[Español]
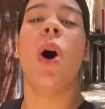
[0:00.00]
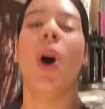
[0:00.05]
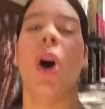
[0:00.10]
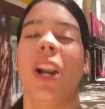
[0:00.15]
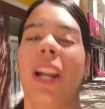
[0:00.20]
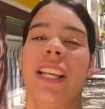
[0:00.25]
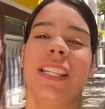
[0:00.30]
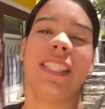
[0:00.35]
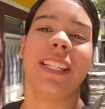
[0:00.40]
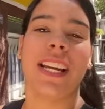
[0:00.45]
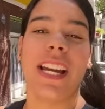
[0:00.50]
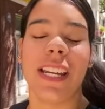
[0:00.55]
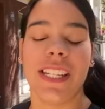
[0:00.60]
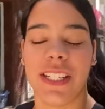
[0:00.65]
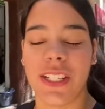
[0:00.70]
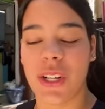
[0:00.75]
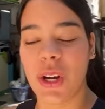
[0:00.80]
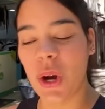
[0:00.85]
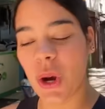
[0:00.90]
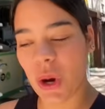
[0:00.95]
Hola chicas y
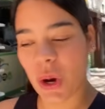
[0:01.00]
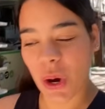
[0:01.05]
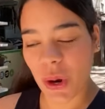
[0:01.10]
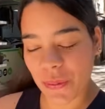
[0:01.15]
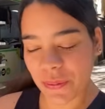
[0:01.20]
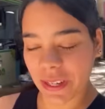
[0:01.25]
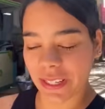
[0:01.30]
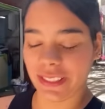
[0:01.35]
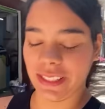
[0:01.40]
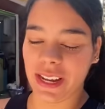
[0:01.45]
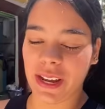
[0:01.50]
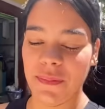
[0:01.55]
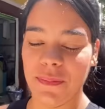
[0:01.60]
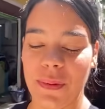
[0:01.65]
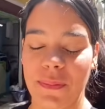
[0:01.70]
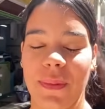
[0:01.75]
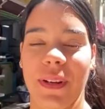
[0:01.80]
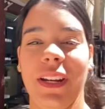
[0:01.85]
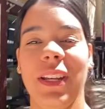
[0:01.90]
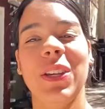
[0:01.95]
chicos, ¿cómo están?
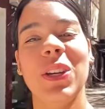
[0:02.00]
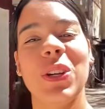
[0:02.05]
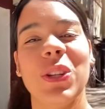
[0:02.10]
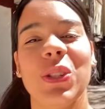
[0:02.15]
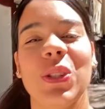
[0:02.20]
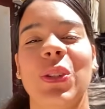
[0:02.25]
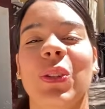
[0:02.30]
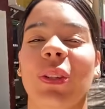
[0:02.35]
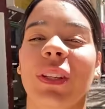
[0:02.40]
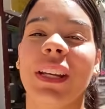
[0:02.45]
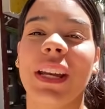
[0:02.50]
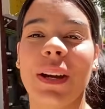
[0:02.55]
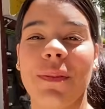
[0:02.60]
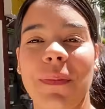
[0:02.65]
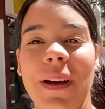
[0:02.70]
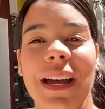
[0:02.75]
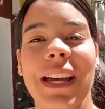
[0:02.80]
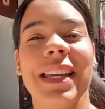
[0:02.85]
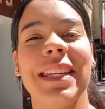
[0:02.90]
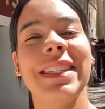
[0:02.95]
Bienvenidos un día
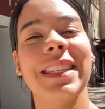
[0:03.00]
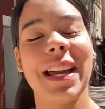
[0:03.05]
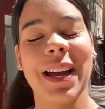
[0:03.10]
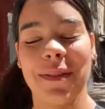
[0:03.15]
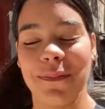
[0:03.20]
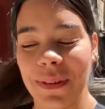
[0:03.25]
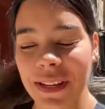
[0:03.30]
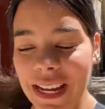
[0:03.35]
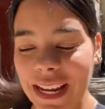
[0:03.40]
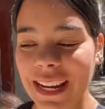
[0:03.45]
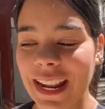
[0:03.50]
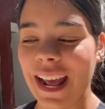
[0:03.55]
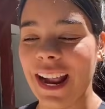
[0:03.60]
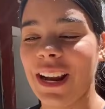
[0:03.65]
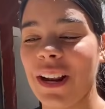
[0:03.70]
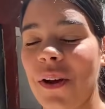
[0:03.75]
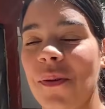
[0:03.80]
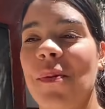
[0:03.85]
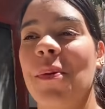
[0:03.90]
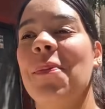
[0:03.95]
más a mi
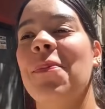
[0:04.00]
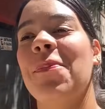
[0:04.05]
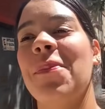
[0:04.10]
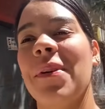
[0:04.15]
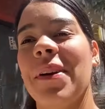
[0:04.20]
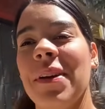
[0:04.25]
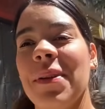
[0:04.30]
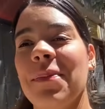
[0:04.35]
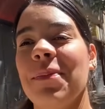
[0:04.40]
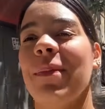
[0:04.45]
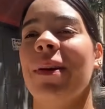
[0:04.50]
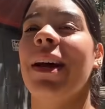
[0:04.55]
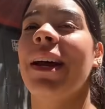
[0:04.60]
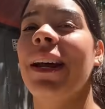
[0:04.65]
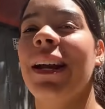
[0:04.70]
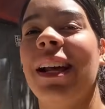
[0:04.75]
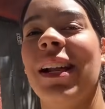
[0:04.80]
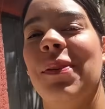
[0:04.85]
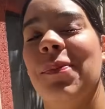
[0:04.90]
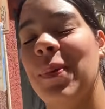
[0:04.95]
canal. Como pueden
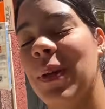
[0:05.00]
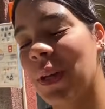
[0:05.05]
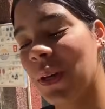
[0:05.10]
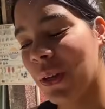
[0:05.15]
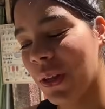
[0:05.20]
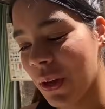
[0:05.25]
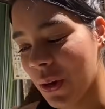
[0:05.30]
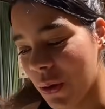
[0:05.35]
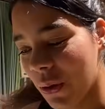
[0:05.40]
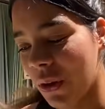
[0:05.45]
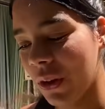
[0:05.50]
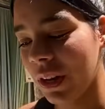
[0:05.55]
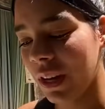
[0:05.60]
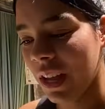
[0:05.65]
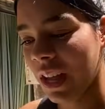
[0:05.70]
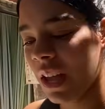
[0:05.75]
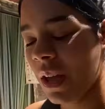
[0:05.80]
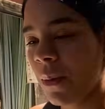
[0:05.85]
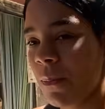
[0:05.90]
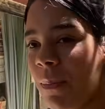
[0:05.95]
ver, el video de hoy
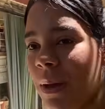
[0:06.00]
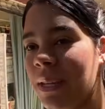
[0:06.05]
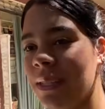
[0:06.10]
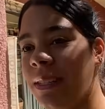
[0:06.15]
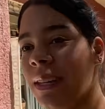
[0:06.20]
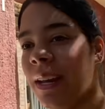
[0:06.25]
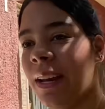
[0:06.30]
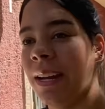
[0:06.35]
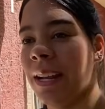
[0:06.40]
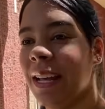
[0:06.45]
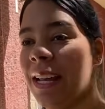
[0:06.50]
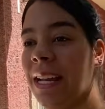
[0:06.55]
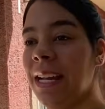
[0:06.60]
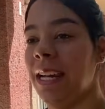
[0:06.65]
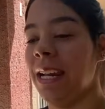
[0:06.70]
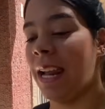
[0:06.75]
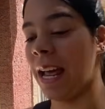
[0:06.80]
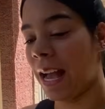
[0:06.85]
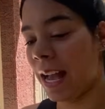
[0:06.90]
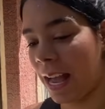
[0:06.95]
va a ser
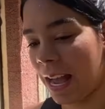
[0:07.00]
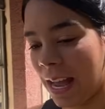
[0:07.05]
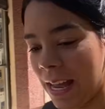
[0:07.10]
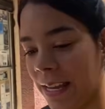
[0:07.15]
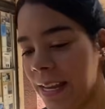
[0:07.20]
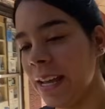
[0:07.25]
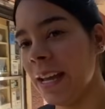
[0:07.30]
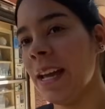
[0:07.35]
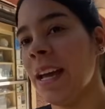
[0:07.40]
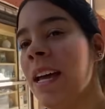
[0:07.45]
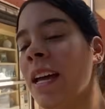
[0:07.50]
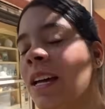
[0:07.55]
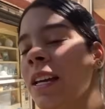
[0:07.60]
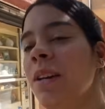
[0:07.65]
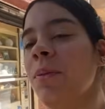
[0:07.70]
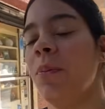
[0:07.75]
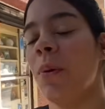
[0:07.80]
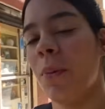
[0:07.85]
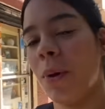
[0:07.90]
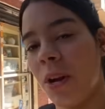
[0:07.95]
en la calle
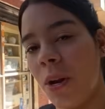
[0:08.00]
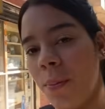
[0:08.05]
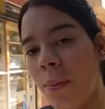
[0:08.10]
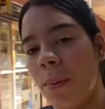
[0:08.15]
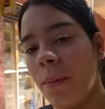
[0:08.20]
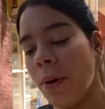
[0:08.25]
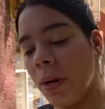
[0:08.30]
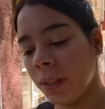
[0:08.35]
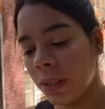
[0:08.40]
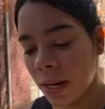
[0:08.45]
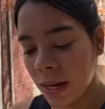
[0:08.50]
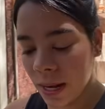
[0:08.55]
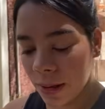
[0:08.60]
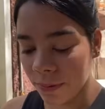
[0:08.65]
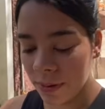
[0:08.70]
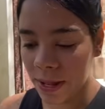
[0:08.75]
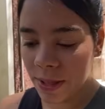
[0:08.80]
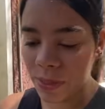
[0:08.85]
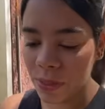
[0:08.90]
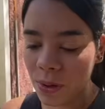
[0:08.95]
y pues bueno, vamos a estar
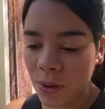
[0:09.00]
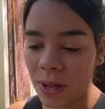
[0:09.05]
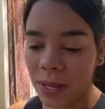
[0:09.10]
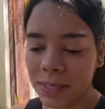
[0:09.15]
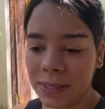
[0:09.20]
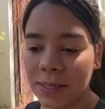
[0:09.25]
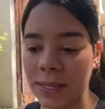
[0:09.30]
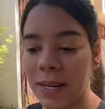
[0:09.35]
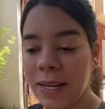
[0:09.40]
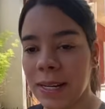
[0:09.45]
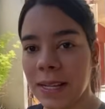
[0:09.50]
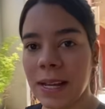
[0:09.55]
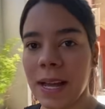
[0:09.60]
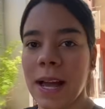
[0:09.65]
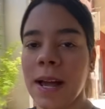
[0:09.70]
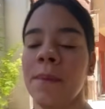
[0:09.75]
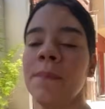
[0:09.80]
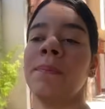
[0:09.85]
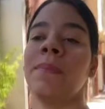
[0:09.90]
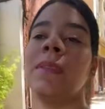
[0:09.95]
hablando
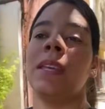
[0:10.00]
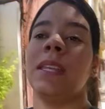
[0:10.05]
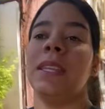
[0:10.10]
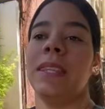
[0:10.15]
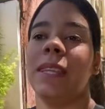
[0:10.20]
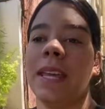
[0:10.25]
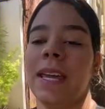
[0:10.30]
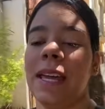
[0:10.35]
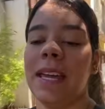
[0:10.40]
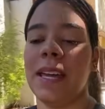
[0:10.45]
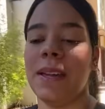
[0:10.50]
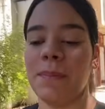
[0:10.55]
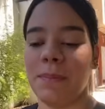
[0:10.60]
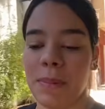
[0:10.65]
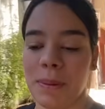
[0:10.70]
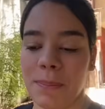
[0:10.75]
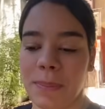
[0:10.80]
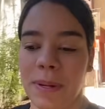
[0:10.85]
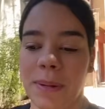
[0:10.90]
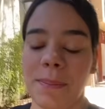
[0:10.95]
acerca de
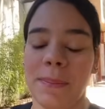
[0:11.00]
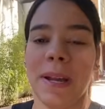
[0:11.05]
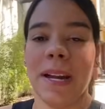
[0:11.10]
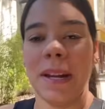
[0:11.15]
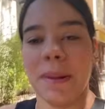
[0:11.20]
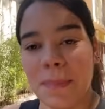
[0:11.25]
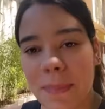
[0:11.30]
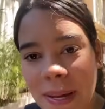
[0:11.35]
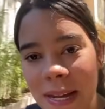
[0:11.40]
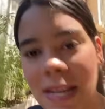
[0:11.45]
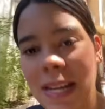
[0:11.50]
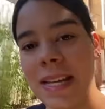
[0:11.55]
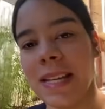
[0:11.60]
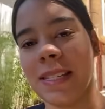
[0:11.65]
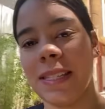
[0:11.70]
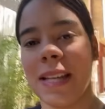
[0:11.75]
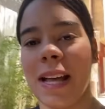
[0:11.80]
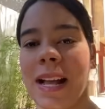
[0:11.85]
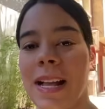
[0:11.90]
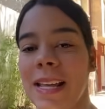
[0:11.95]
mi primer
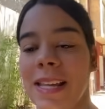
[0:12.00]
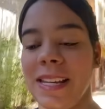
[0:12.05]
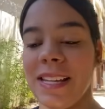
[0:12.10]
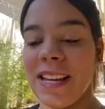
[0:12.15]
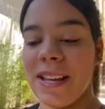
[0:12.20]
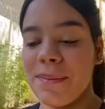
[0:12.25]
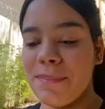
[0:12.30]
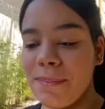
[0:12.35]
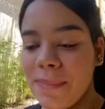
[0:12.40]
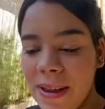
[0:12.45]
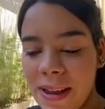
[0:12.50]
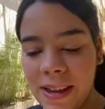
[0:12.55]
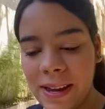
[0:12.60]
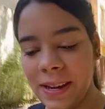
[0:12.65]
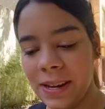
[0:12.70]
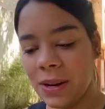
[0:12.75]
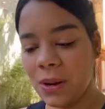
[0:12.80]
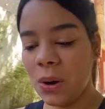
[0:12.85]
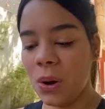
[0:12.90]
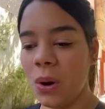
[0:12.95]
mes aquí en
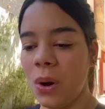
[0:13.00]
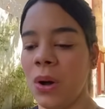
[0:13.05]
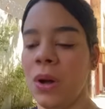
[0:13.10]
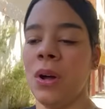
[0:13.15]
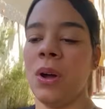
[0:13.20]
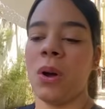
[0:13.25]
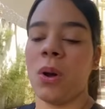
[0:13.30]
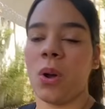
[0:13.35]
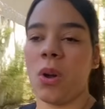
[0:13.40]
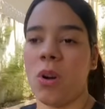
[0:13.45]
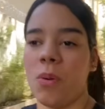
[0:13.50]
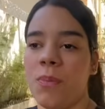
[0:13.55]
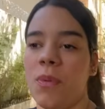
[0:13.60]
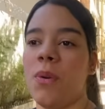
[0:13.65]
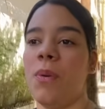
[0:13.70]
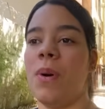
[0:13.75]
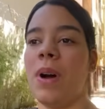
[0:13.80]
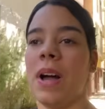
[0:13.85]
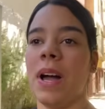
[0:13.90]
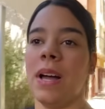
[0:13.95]
México,
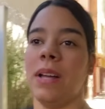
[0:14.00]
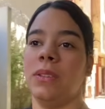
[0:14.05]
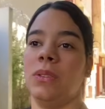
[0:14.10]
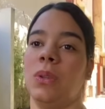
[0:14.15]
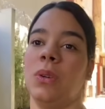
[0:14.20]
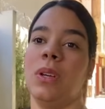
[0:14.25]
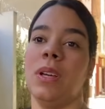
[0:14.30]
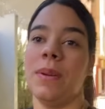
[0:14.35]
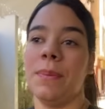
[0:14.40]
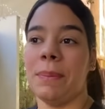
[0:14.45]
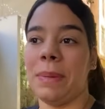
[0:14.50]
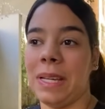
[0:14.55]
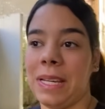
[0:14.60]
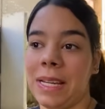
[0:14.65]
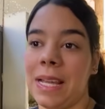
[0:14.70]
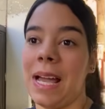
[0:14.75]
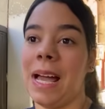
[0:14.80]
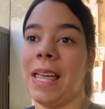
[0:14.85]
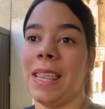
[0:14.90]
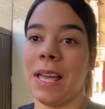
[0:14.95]
cómo va toda
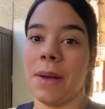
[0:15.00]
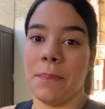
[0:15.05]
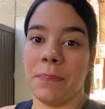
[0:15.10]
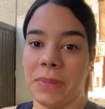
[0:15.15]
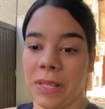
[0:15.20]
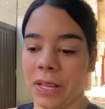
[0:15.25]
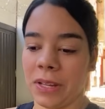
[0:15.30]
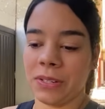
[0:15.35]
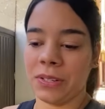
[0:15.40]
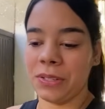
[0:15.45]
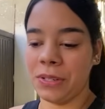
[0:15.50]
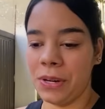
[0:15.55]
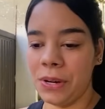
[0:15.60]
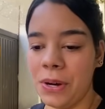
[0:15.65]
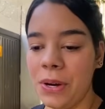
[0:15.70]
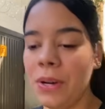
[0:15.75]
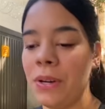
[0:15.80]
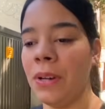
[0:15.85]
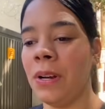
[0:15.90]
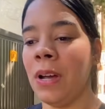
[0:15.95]
mi
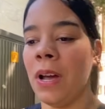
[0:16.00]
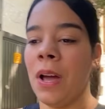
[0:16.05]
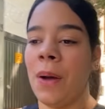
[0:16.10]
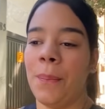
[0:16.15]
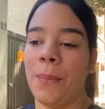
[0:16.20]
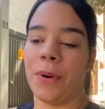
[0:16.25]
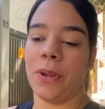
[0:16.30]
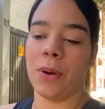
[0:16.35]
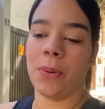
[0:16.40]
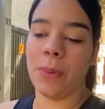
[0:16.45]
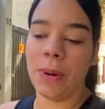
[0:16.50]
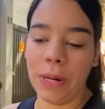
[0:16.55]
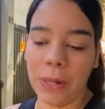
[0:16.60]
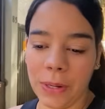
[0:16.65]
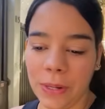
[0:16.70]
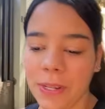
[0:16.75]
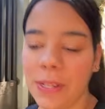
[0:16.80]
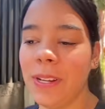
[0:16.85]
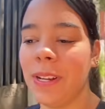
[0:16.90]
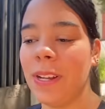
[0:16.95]
adaptación, porque bueno,